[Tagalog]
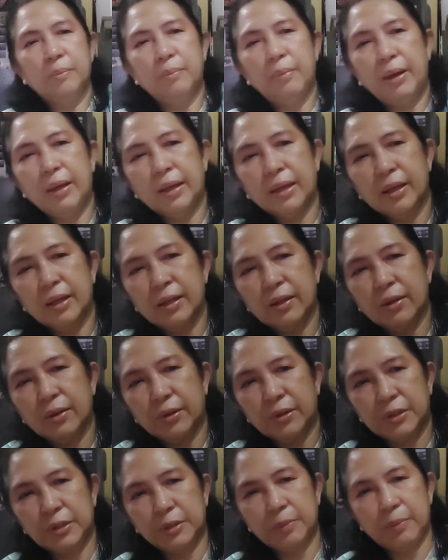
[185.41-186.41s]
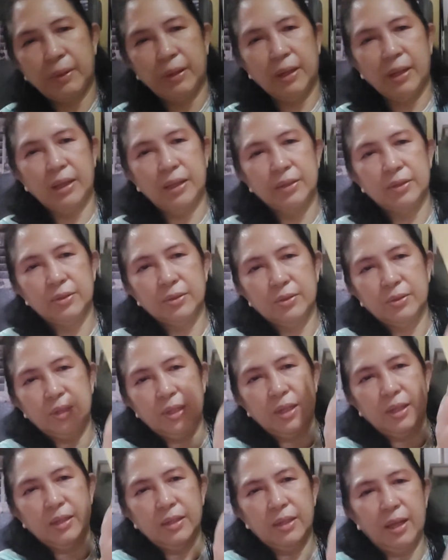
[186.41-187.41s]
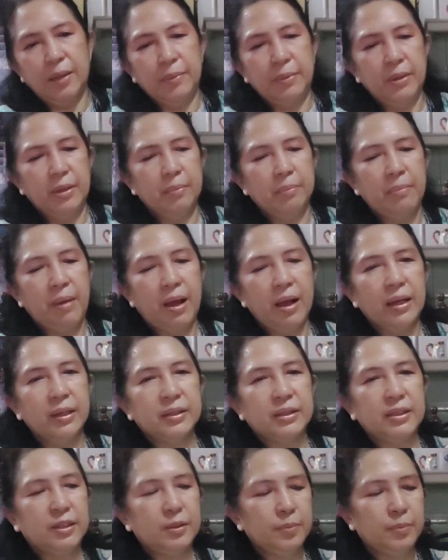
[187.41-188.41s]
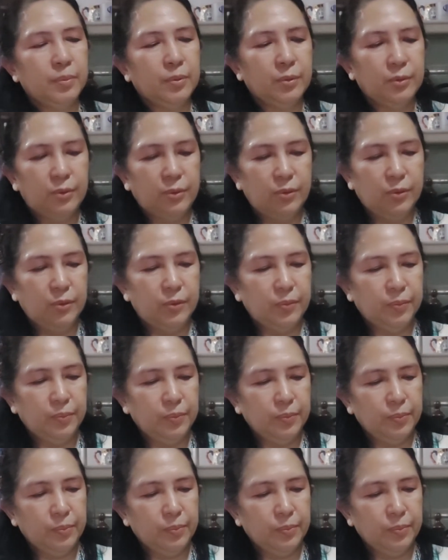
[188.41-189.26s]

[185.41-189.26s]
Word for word: Michael Kors pa So, ayan. Dami niyang packaging po, no?